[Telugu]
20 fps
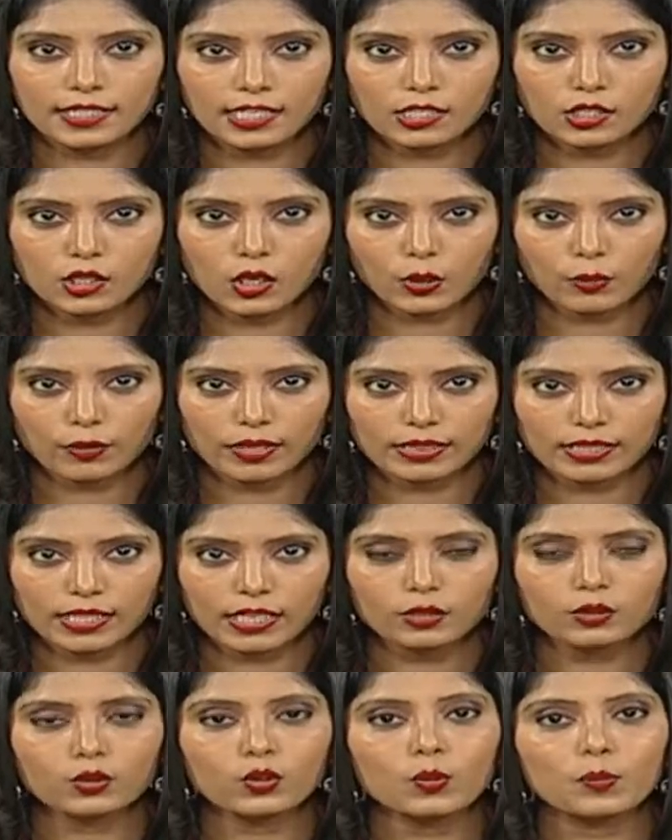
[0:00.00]
డీటెయిల్స్లోకి
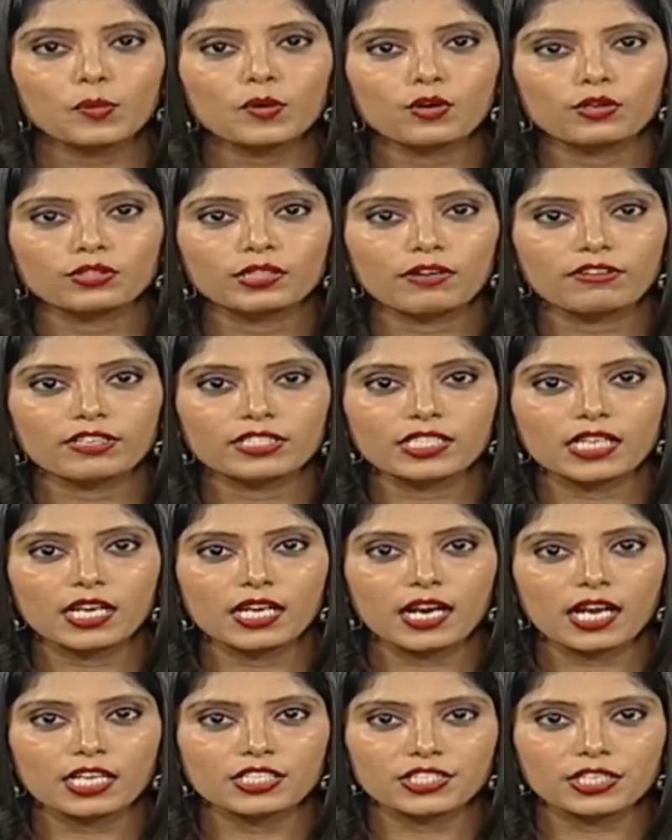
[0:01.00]
వెళ్తే తూర్పుగోదావరి
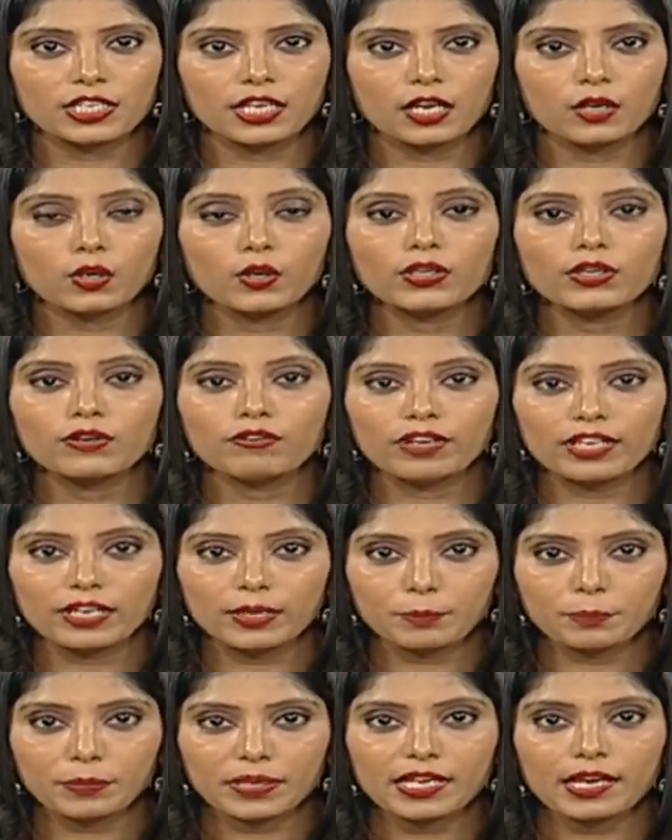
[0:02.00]
జిల్లా రాజకీయాల్లో యువ
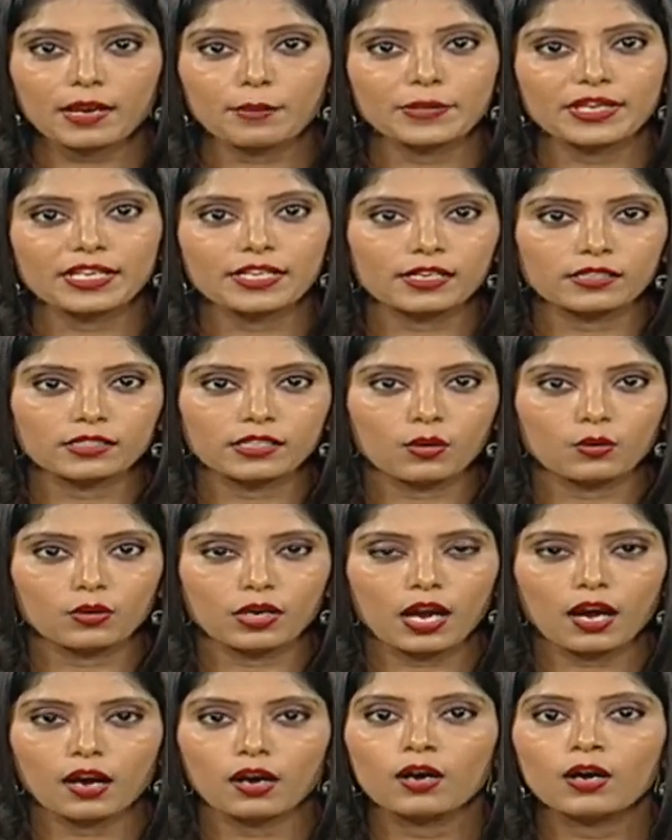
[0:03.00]
ఎంపీ ఎమ్మెల్యేలుగా
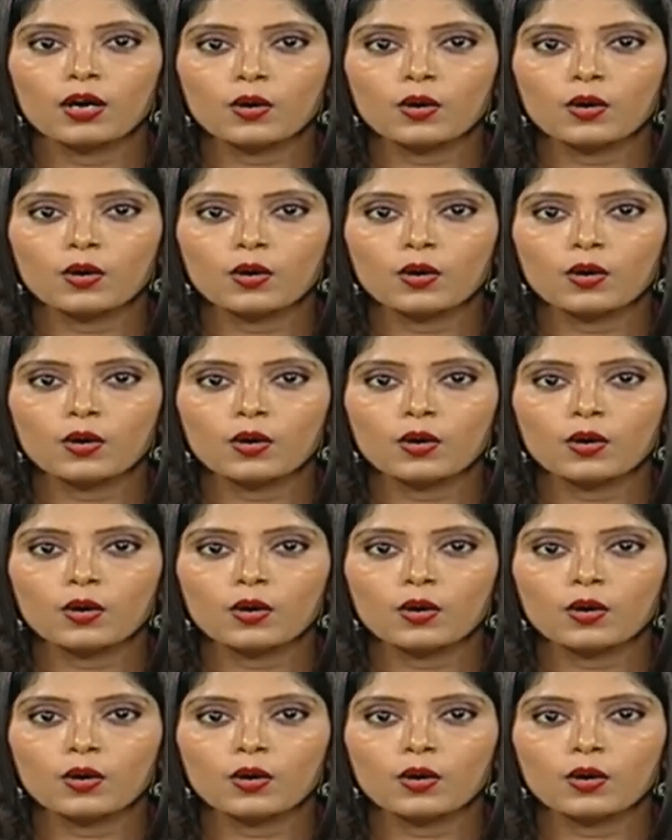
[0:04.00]
ఉన్న